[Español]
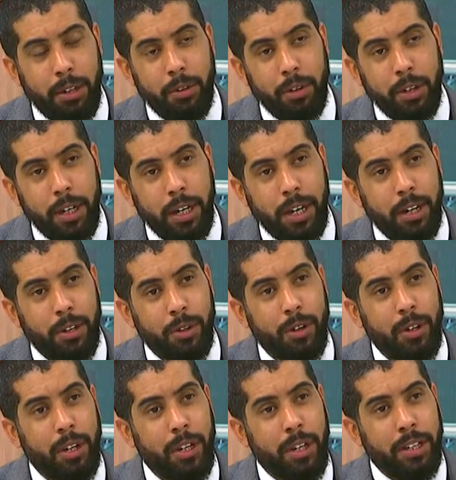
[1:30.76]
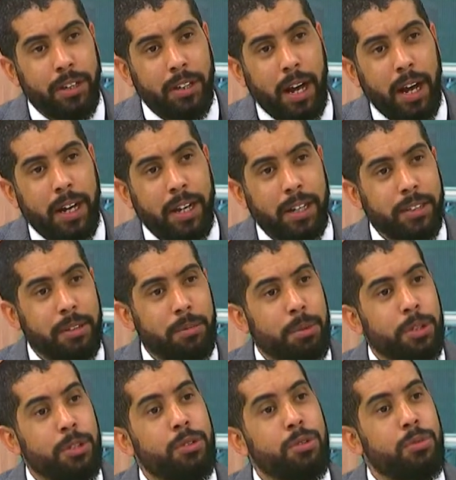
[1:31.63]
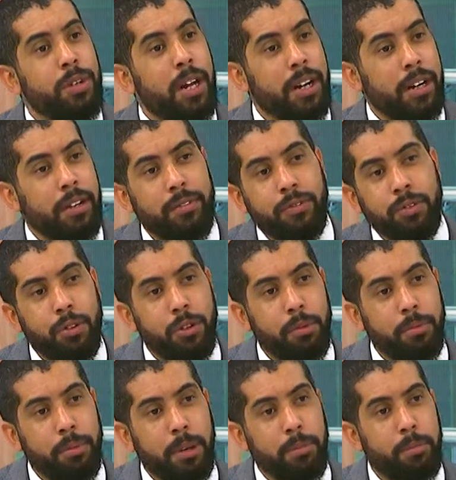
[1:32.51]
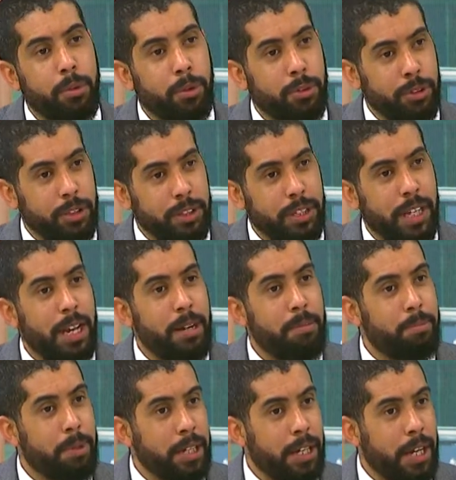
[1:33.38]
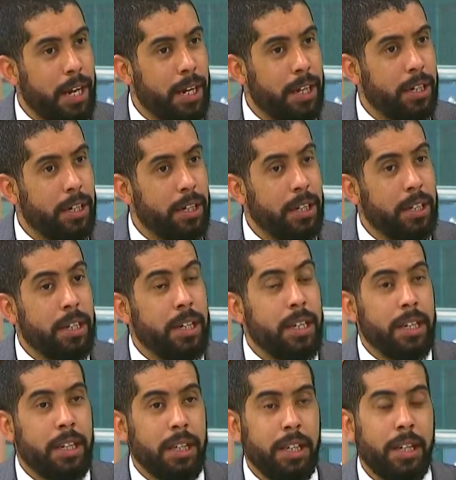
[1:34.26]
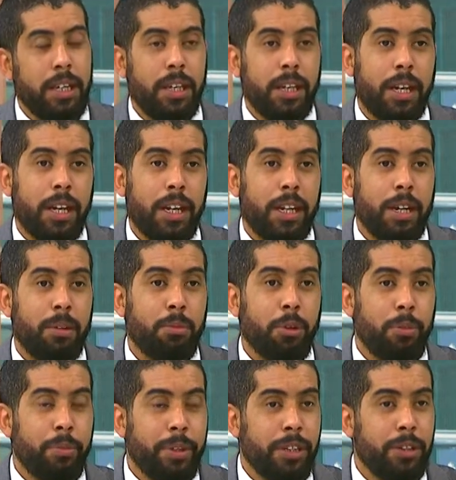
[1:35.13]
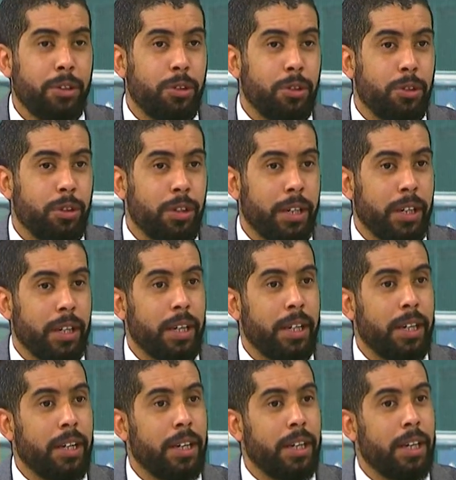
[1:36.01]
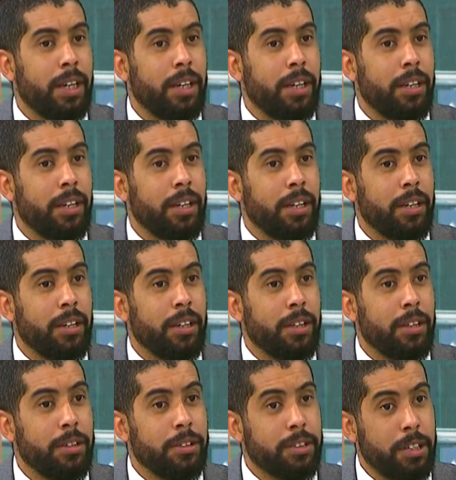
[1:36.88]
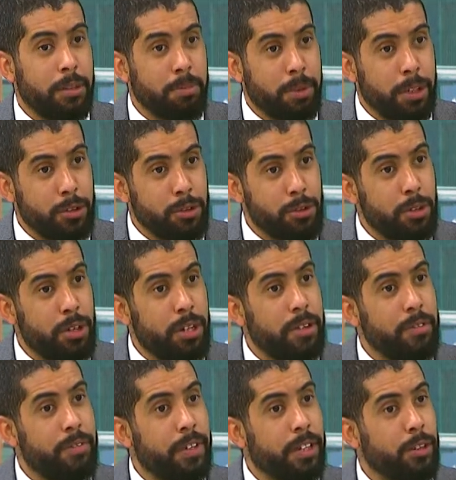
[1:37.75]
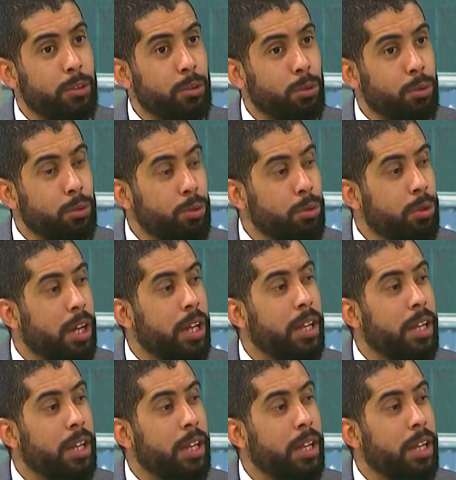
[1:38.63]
en claro, acá se pensó una reforma procesal penal y en el momento en que eh, se pensó en la infraestructura